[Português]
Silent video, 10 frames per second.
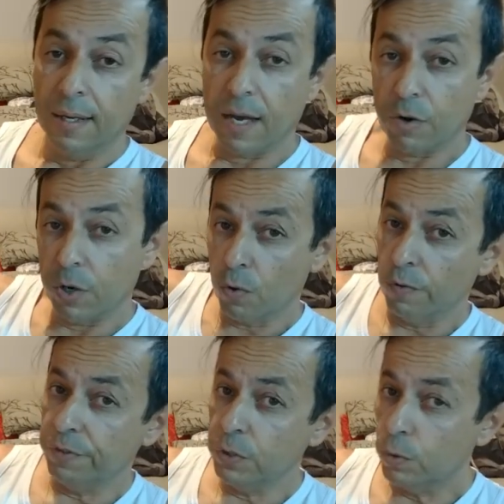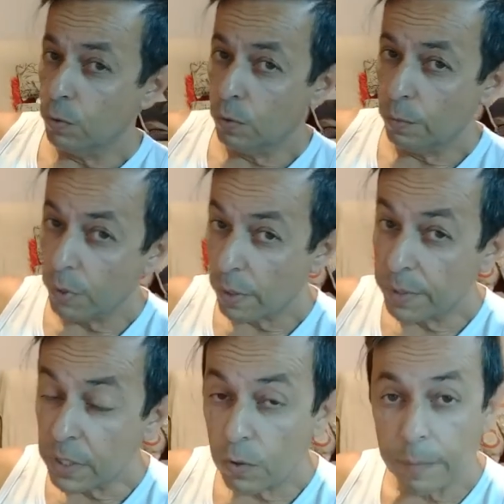Agora eu convido o meu
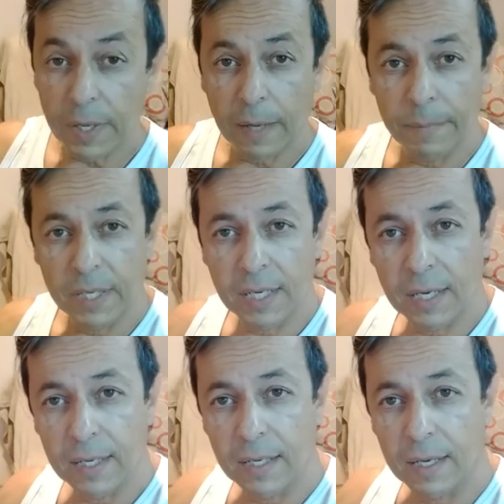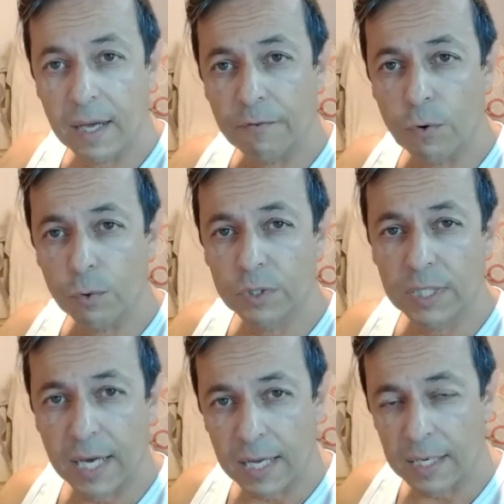amigo, a minha amiga, a
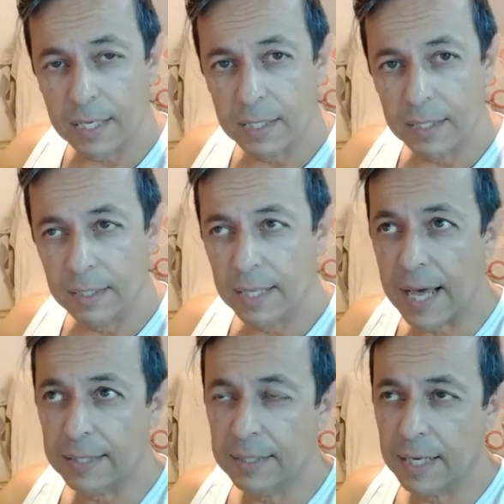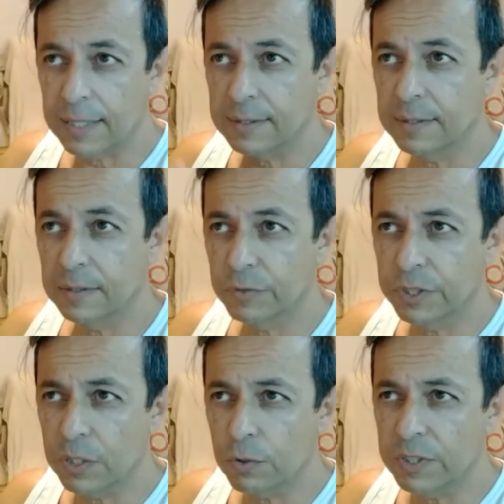voltar lá atrás.
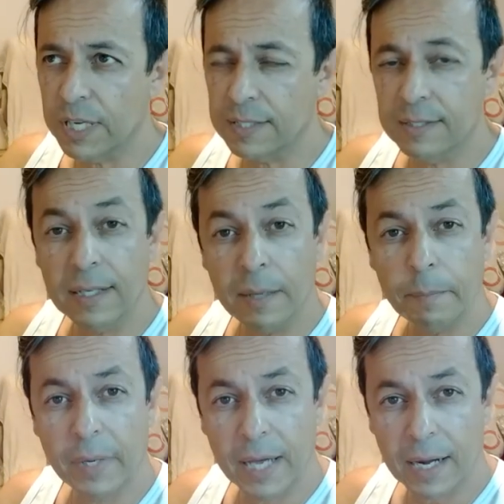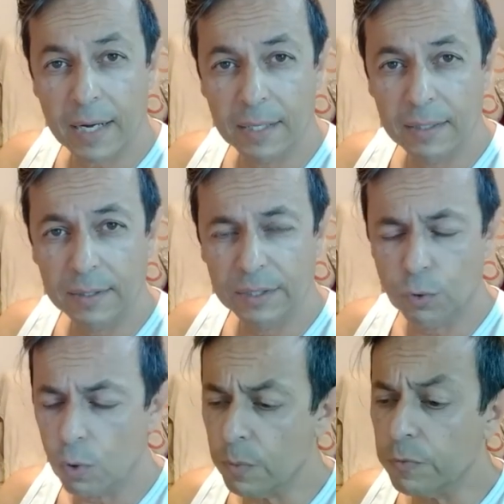Você consegue se lembrar de como